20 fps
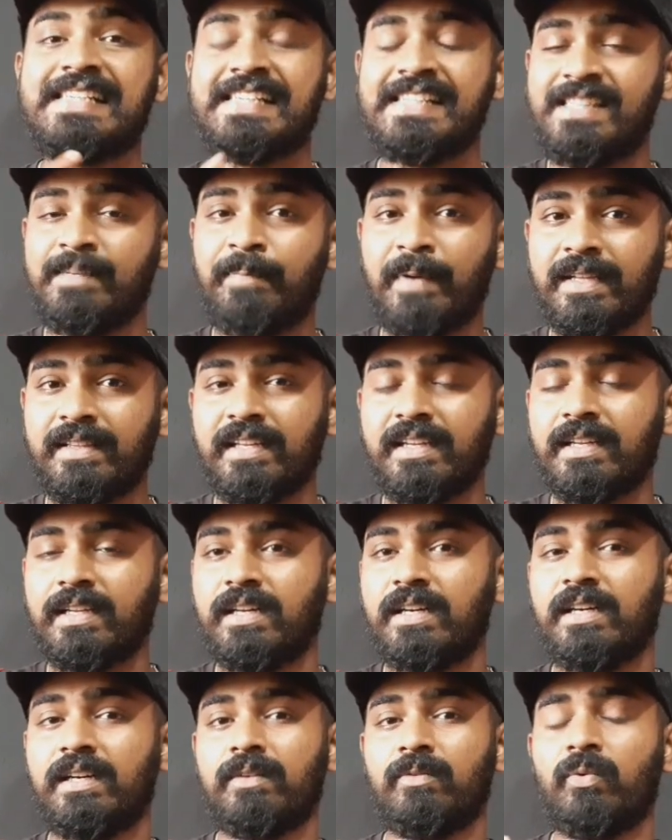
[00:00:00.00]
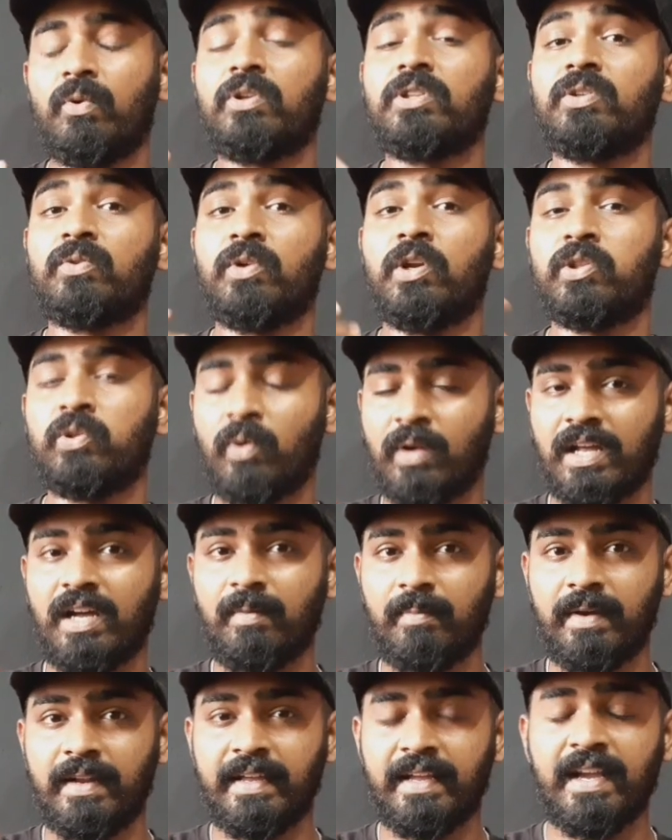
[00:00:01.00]
இது பார்த்திங்கன்னா ஒருத்தவங்களை
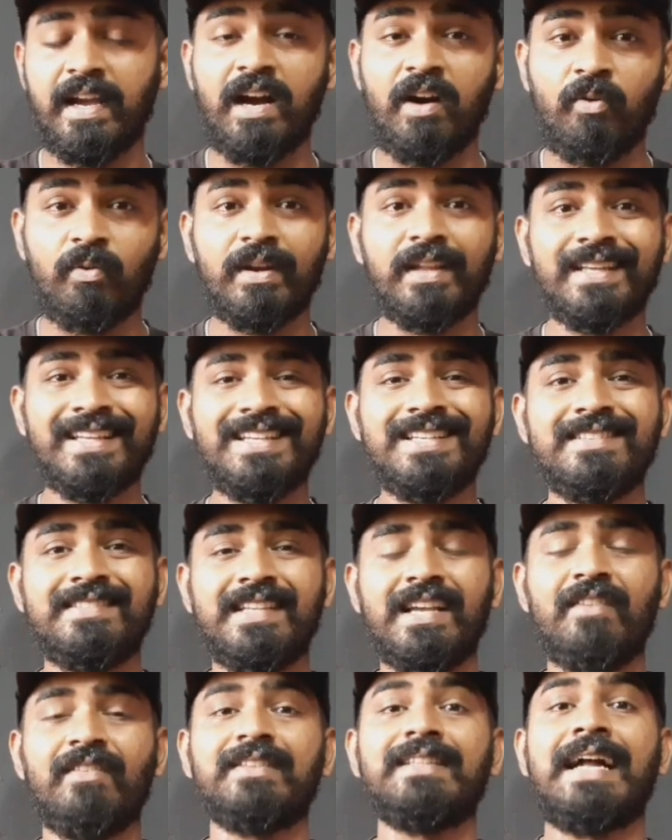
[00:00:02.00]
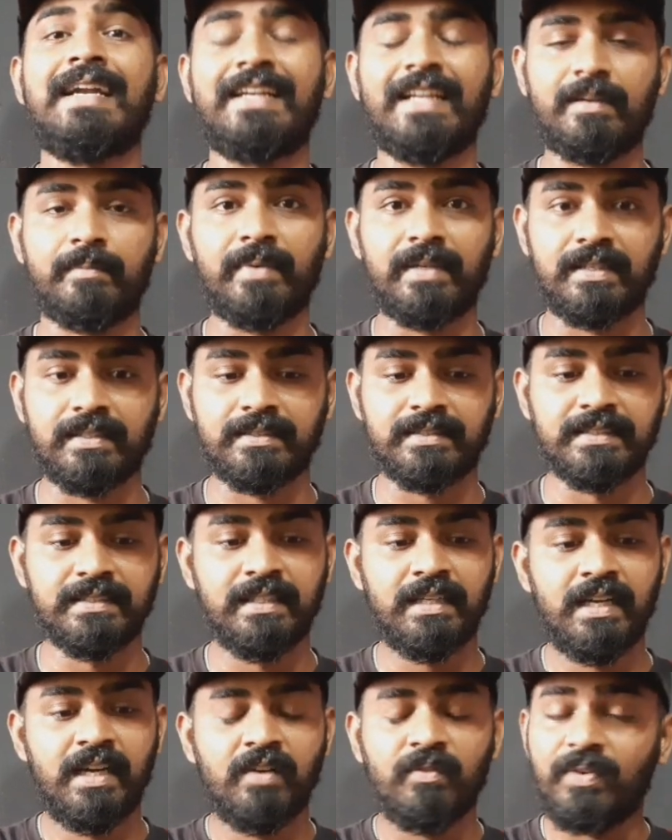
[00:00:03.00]
தொடாமலேயே அவங்கள ஈஸியாக வந்து அட்டாக் பண்ணுறது
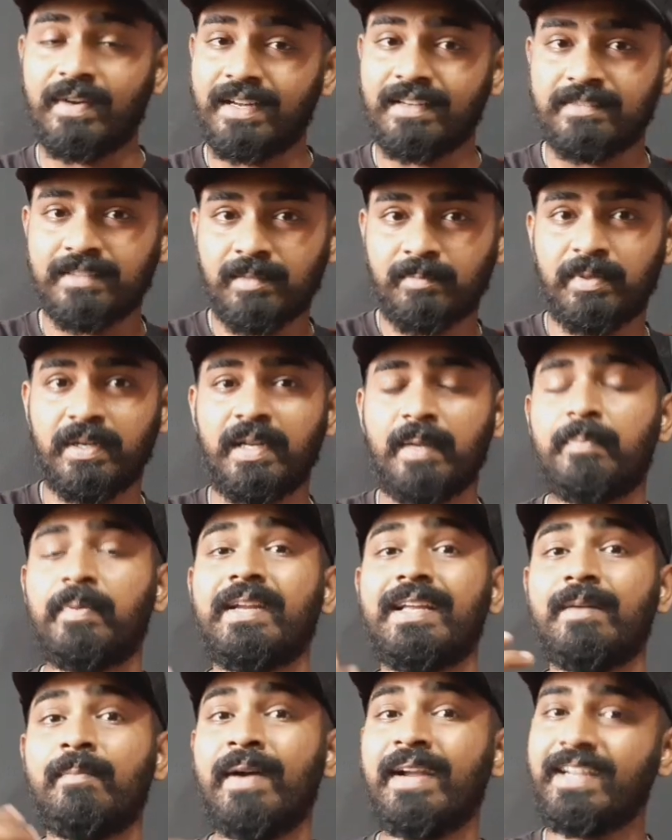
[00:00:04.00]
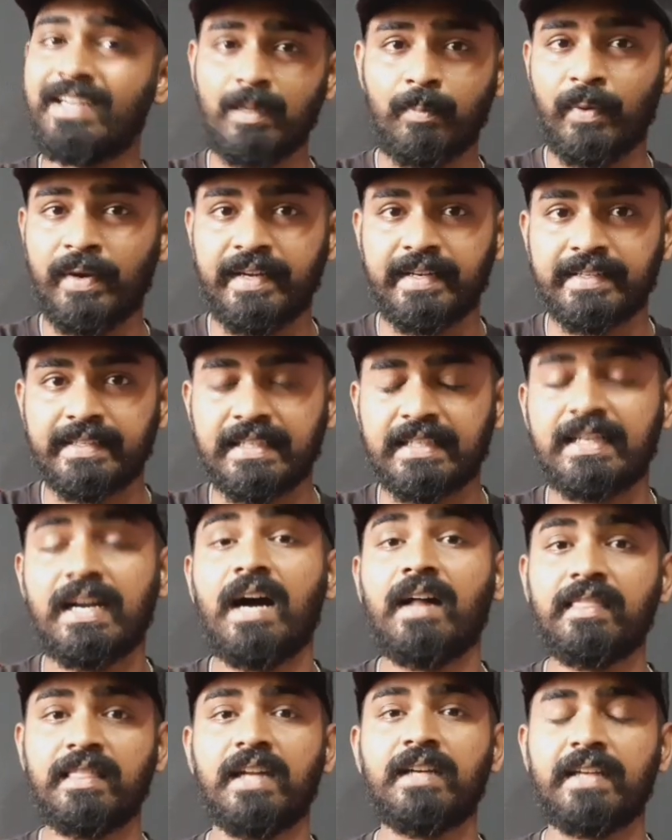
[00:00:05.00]
ஃபார் எக்ஸாம்பிள் இப்போ நீங்கள் பைக்கில் போயிட்டுருக்கீங்க
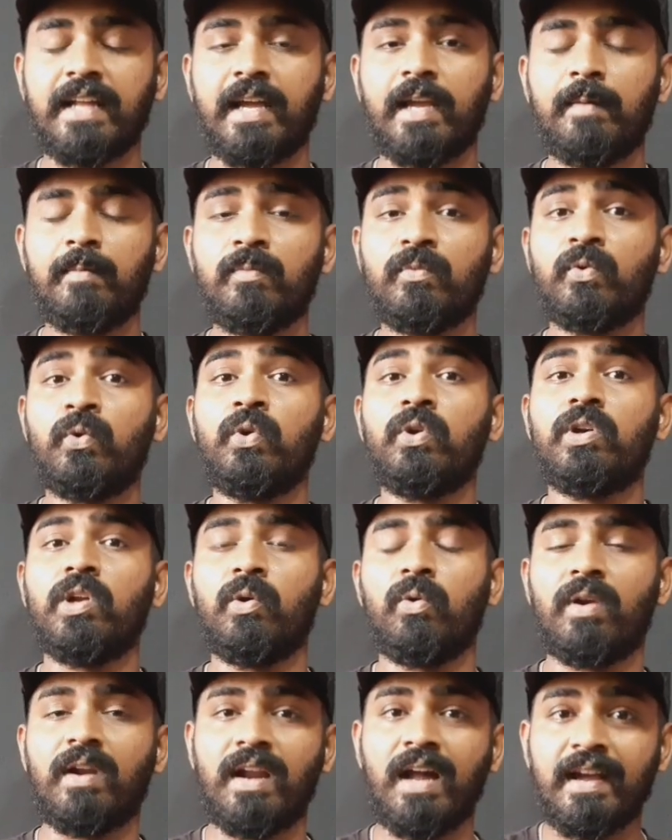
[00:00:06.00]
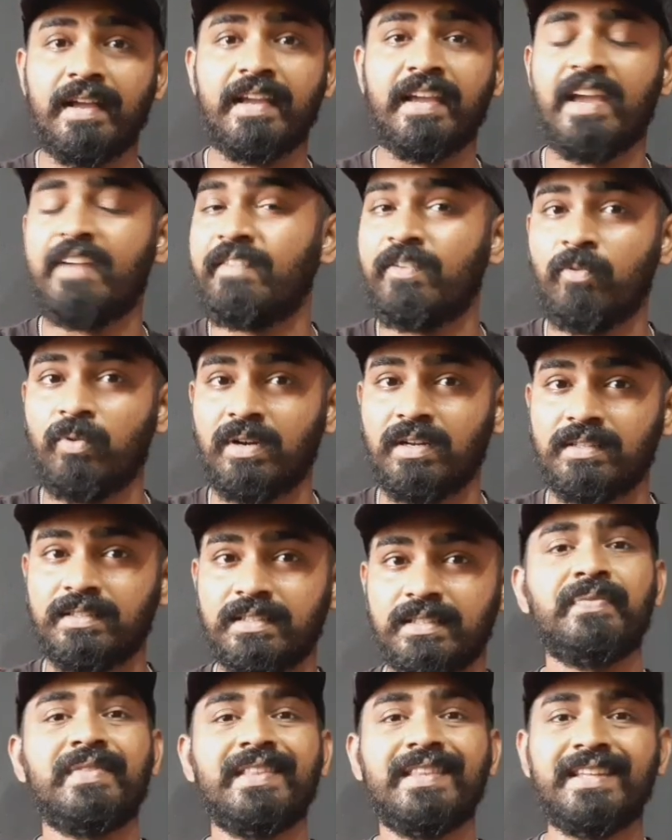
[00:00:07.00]
அந்த டைம் குறுக்கில் ஒரு நாயை ஏவி விடுறது
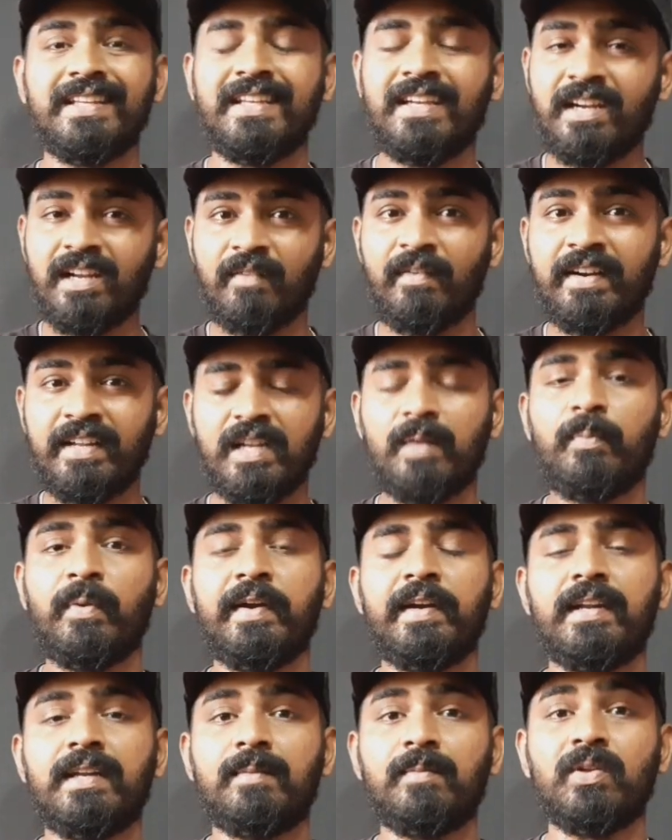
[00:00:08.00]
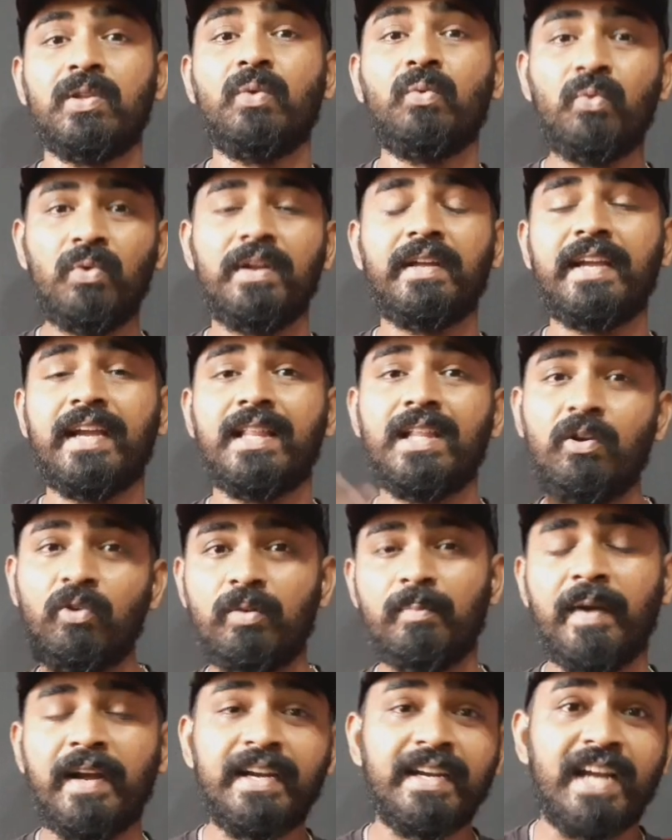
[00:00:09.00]
இல்லைனா வண்டியில் போயிட்டு இருக்கும்போது உங்களுக்கு ஏதாவது
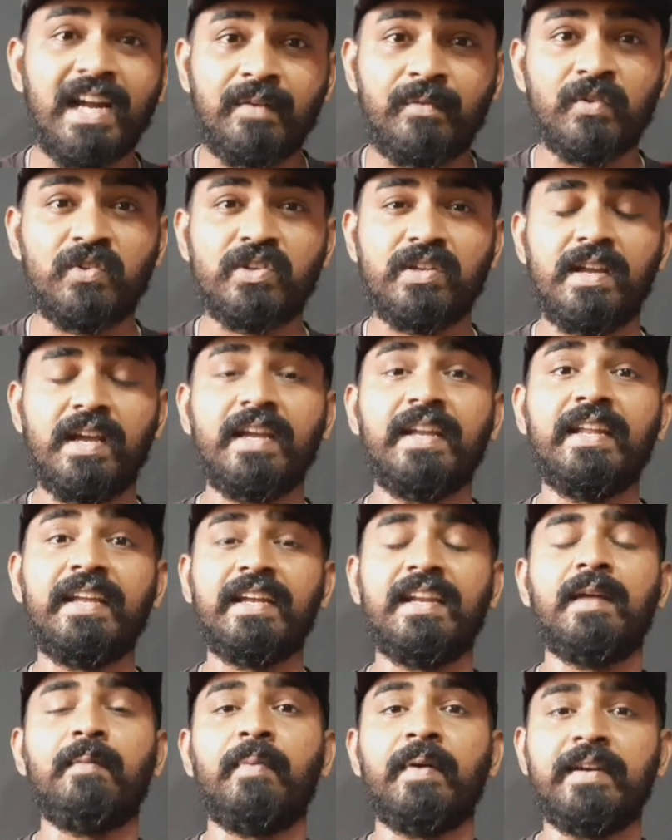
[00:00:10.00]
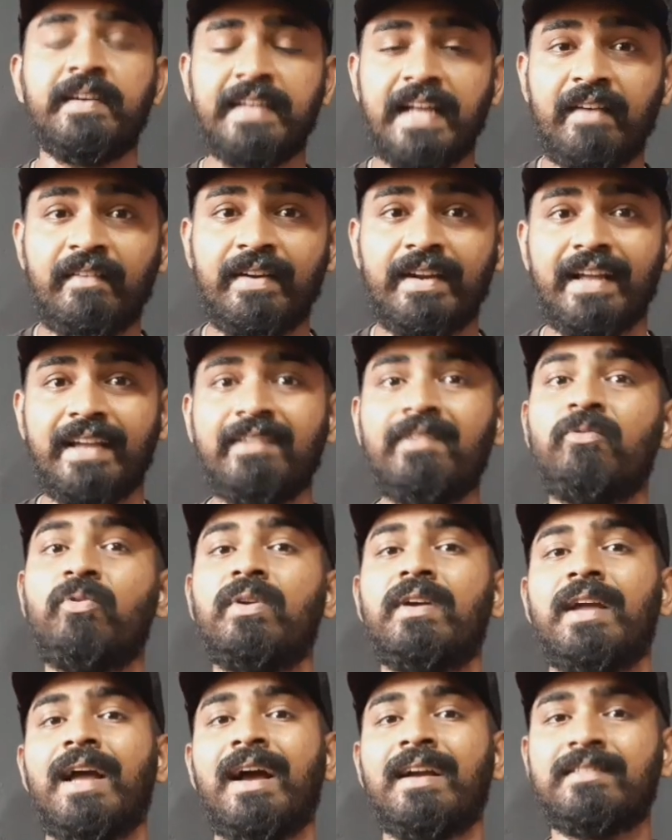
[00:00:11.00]
ஒரு மைண்ட் கன்ஃபியூஷன் ஆகி நீங்களே போய் டைவெர்ட் ஆகி
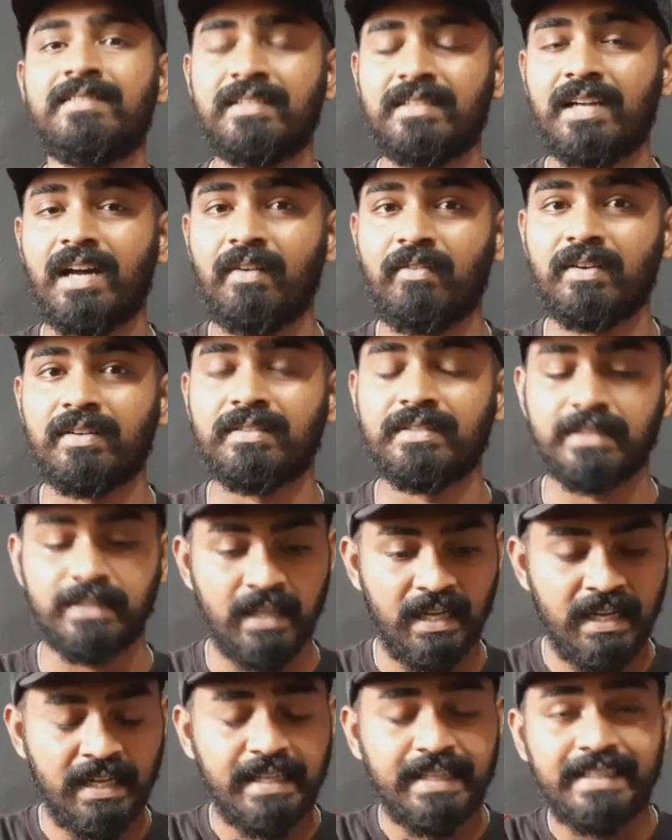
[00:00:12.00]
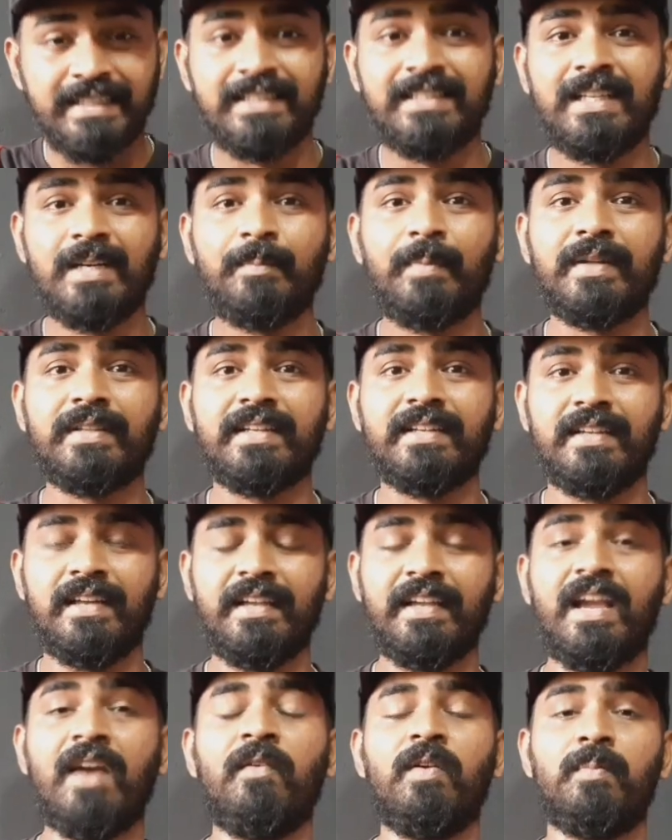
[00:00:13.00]
உங்களுக்கு ஆக்சிடென்ட் ஆகிறது இதுதான் பார்த்தீங்கன்னா
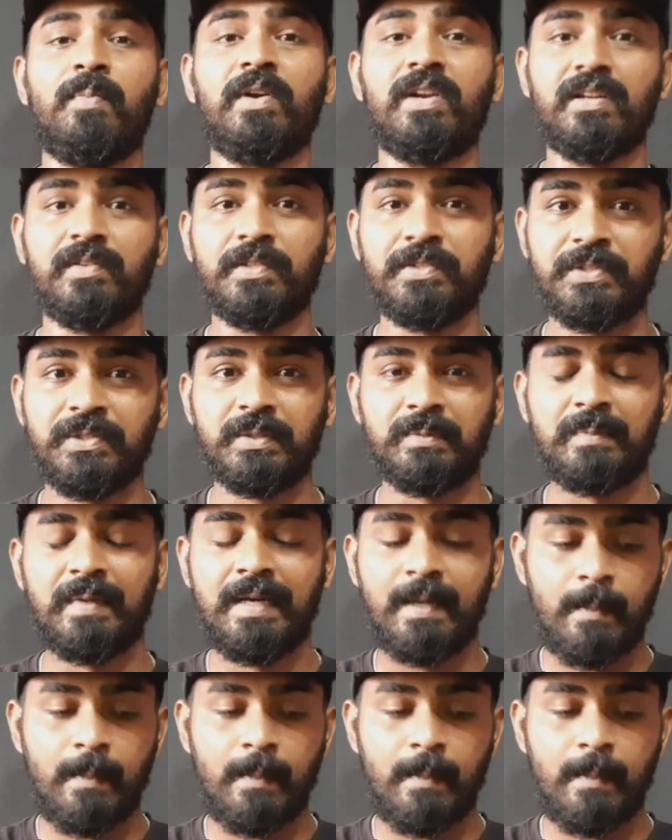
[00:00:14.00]
ஏவல் பண்ணுற விஷயம்